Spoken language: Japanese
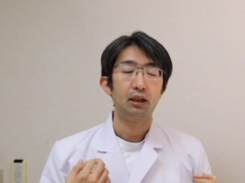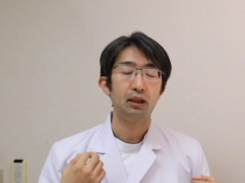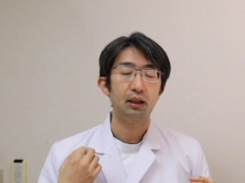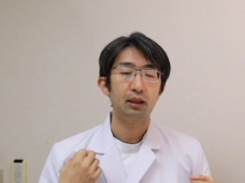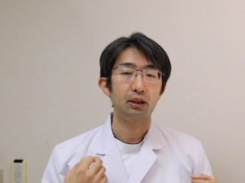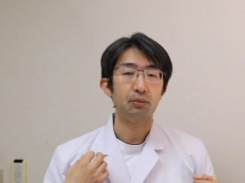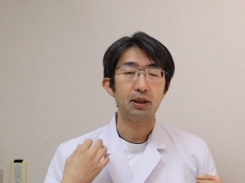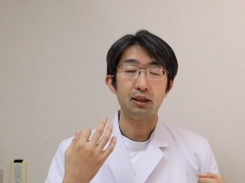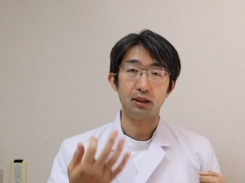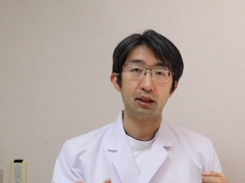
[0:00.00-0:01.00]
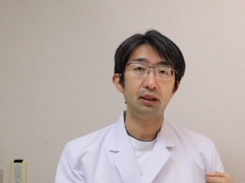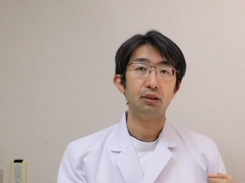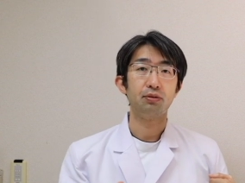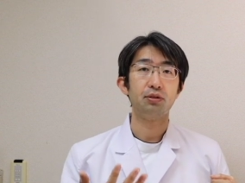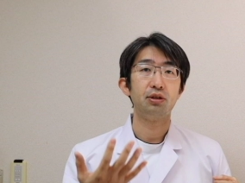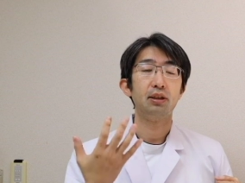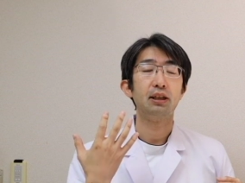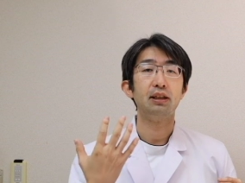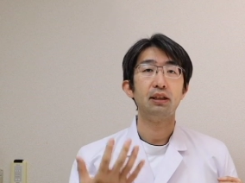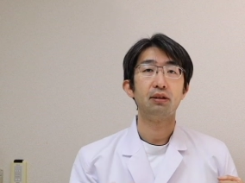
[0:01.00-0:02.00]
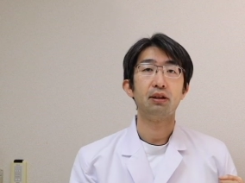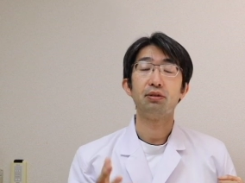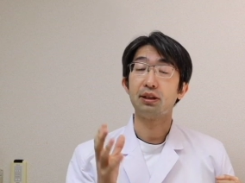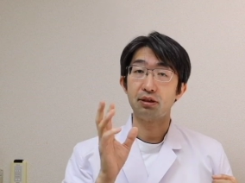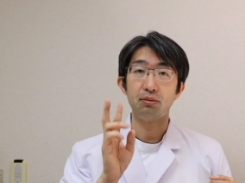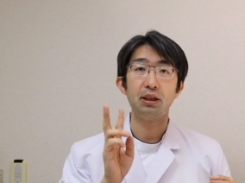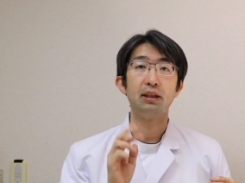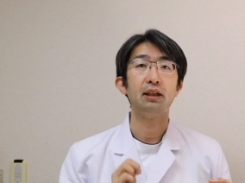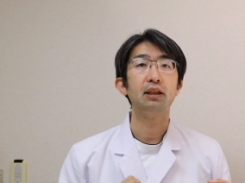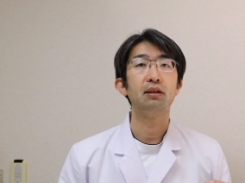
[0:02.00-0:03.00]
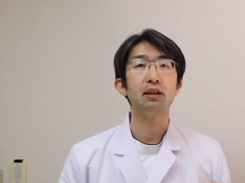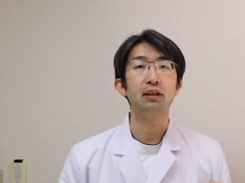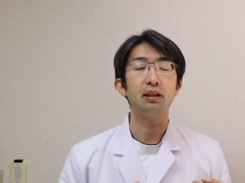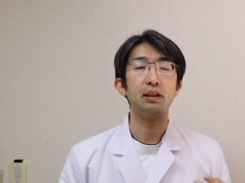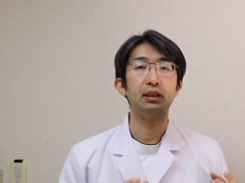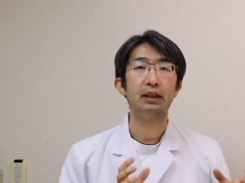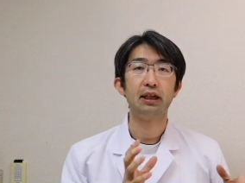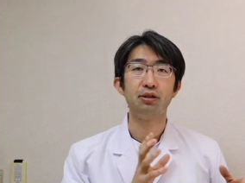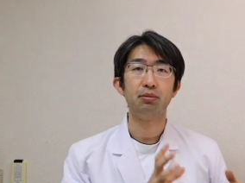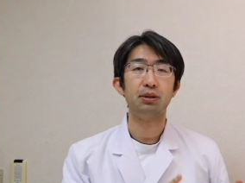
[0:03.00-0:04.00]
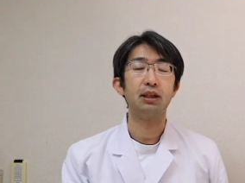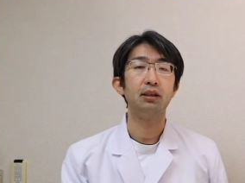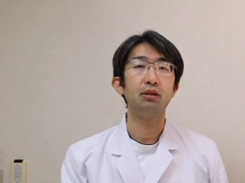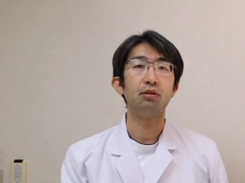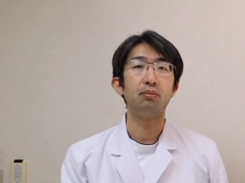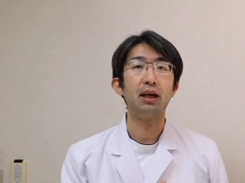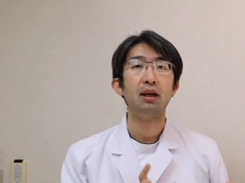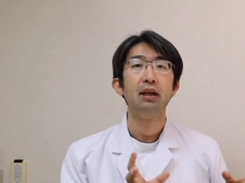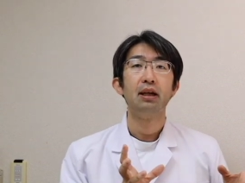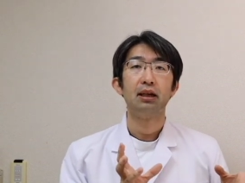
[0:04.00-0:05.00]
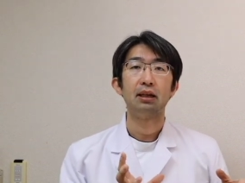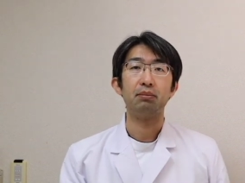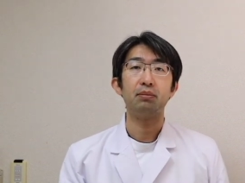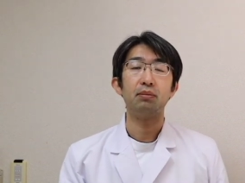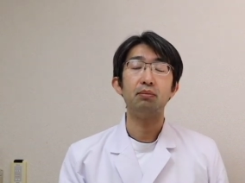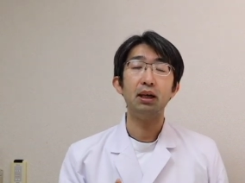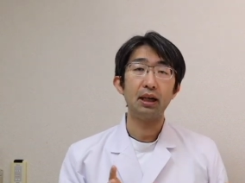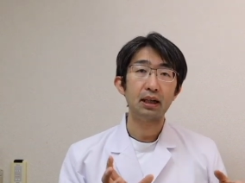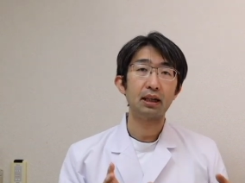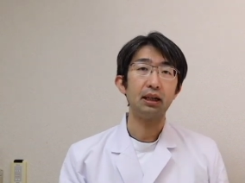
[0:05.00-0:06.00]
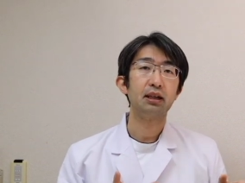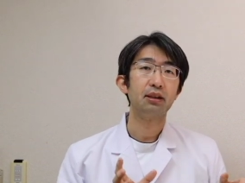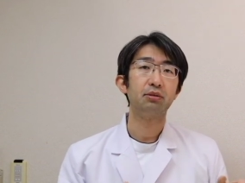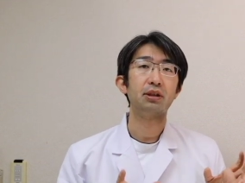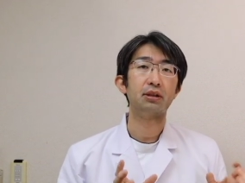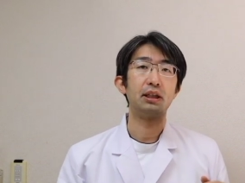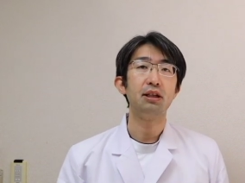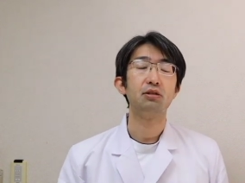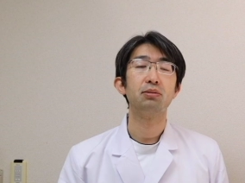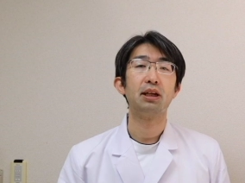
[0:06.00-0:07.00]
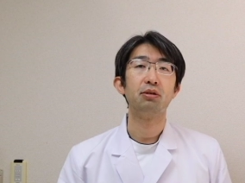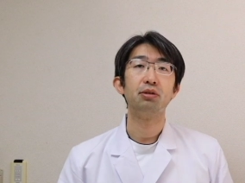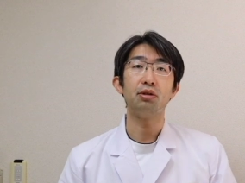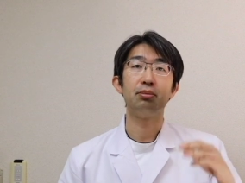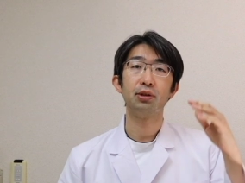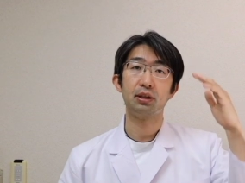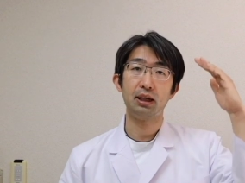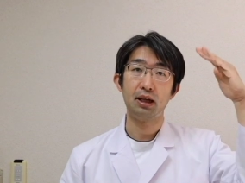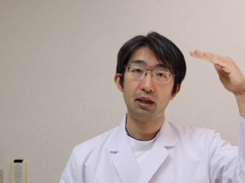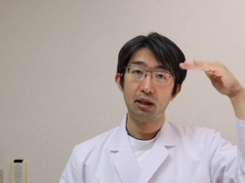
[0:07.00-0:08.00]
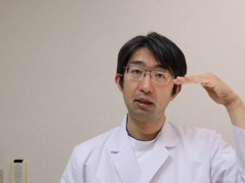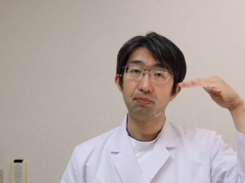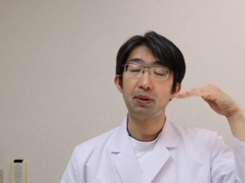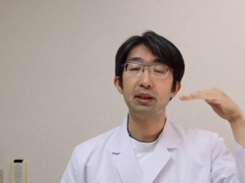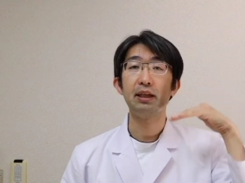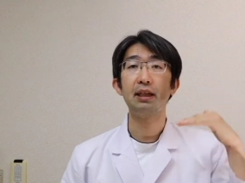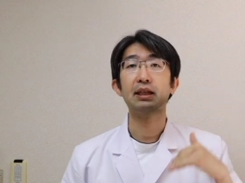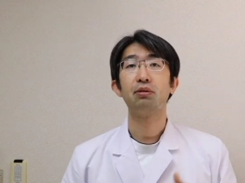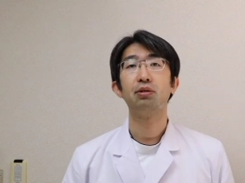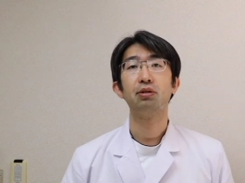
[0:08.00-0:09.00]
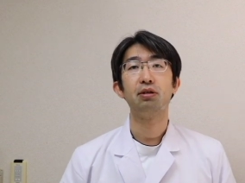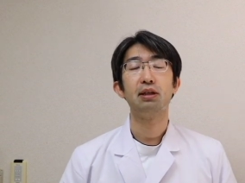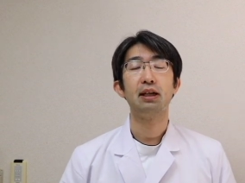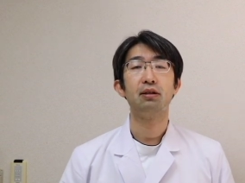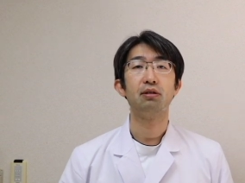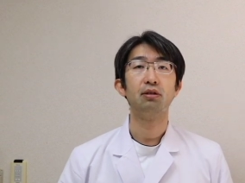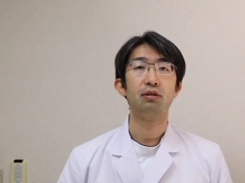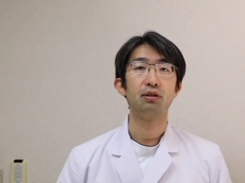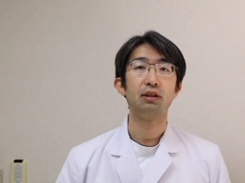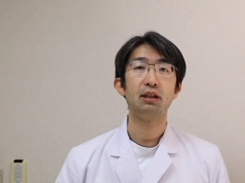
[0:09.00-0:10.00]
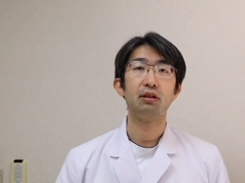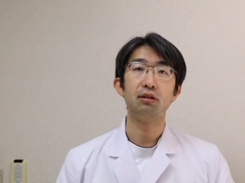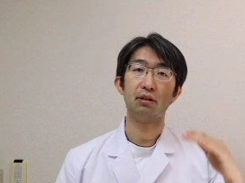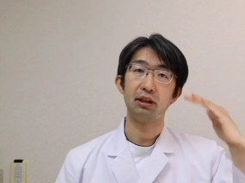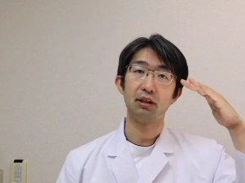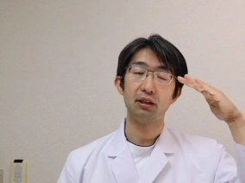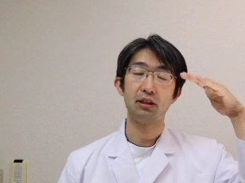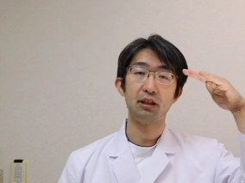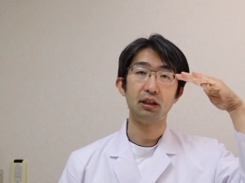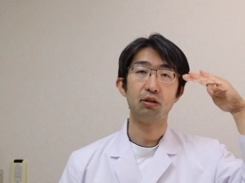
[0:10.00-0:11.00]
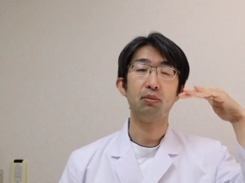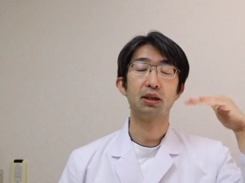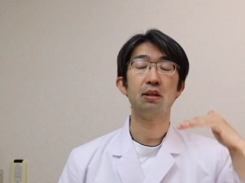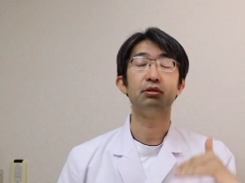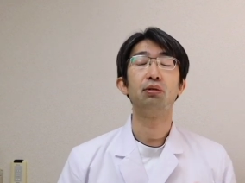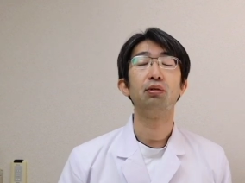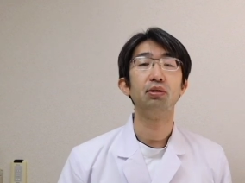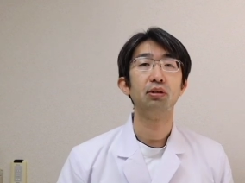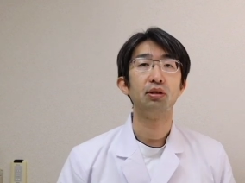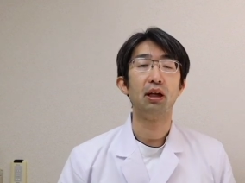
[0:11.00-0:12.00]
えー、例えば患者さんに「複視はないですか、ふたつに見えないですか?」って聞いて「大丈夫だ」っていうと、まあまあ眼窩底骨折大丈夫だろうと思って一般的なこうスライスのスライスっていうのはですね シーティー 細かく取る